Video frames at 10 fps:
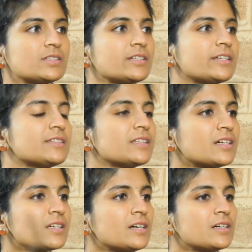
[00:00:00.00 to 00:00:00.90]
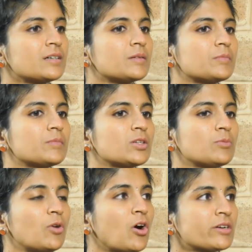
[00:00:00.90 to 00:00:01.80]
సార్ ఇందాక మీరు
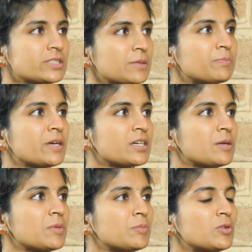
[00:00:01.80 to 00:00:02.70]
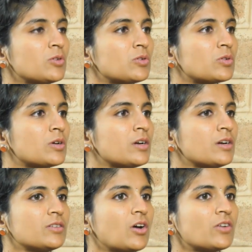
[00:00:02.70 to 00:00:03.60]
బ్లాగ్స్ చెప్పే క్రమంలో
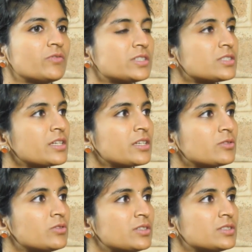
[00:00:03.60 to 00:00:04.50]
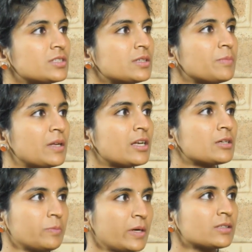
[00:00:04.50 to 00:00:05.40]
నాన్ వెజిటేరియన్ గురించి పిల్లలకు
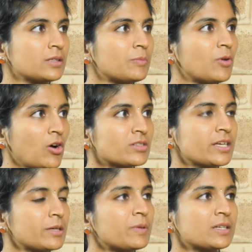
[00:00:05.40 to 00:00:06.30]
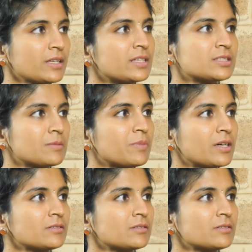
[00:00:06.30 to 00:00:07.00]
పెడితే బ్లాగ్స్ ఏర్పడతాయని చెప్పారు